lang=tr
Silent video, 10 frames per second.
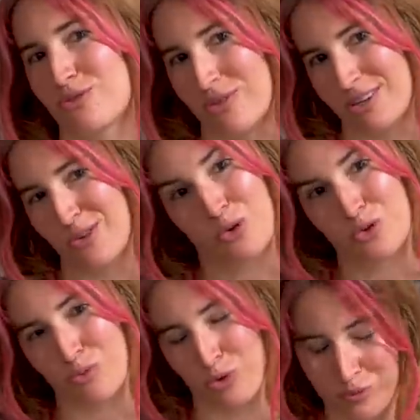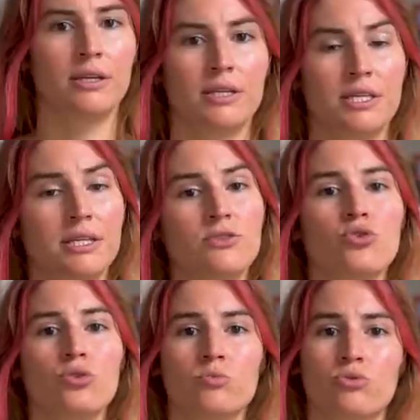e, konu bu. İkinci
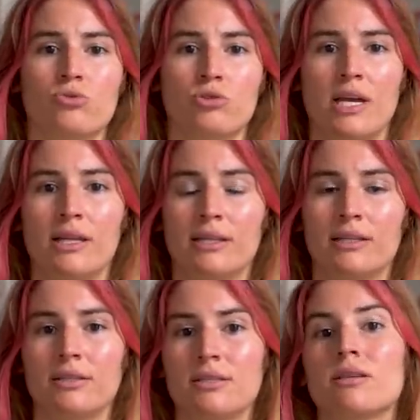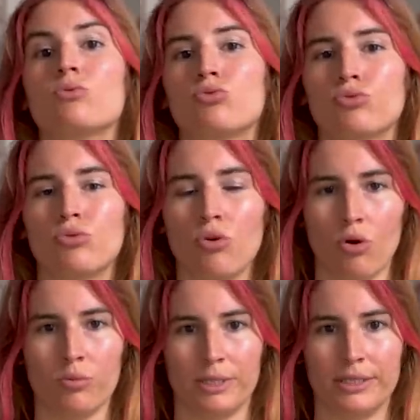olumsuz özellikleri ise gururlu
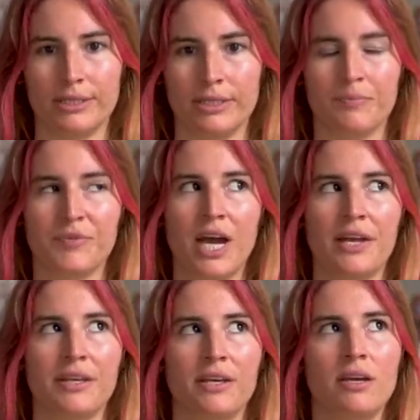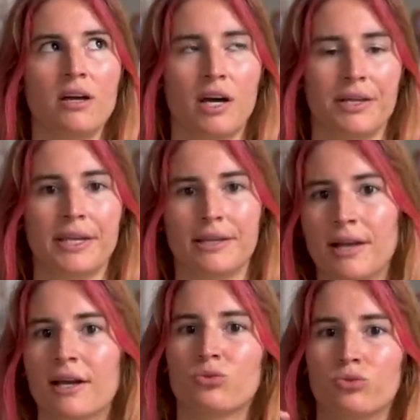olmaları. Yani hani
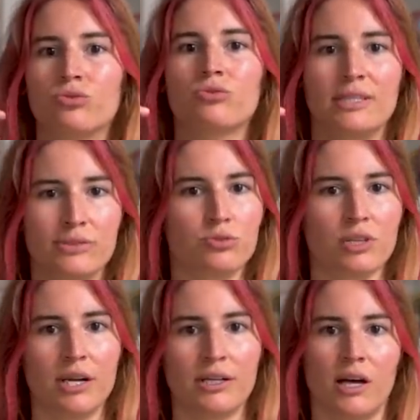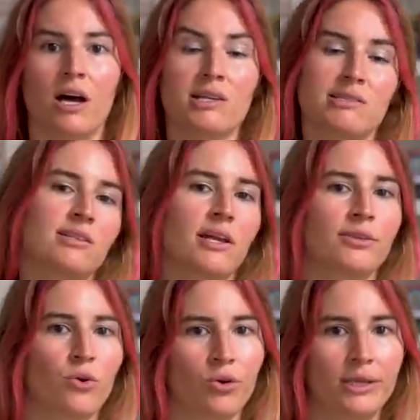kediler kuyruğu dik tutar ya aslan
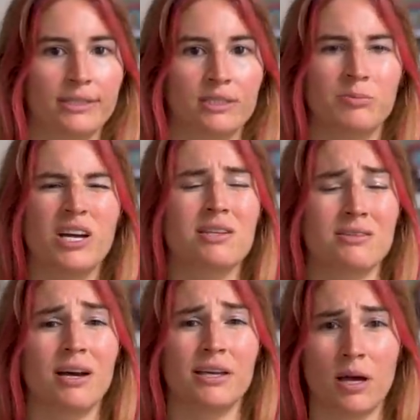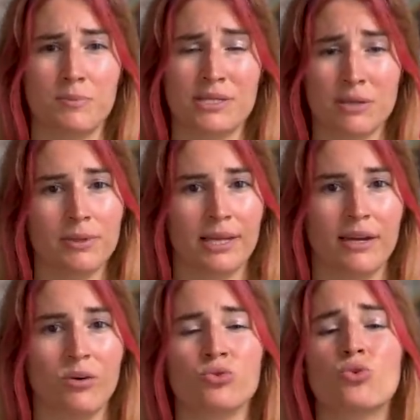da öyledir. Bir hata yapsa
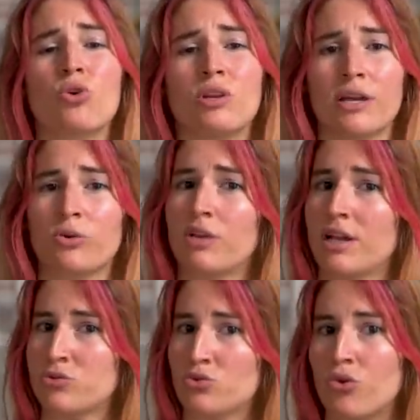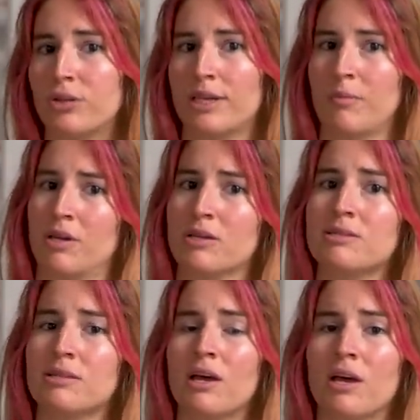bile onu kolay kolay söyleyemez.
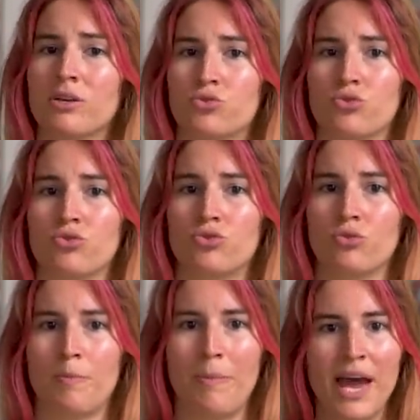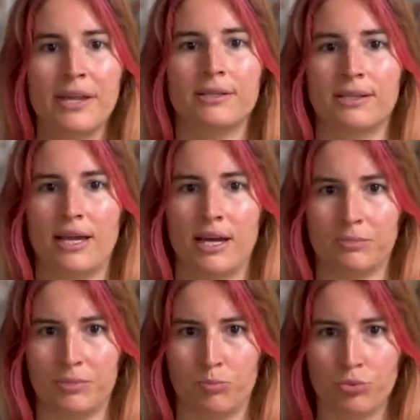Çünkü ben
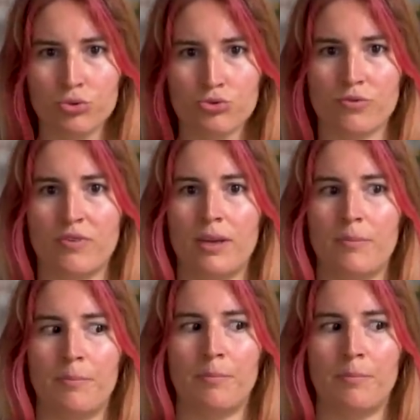diyen bir burç ve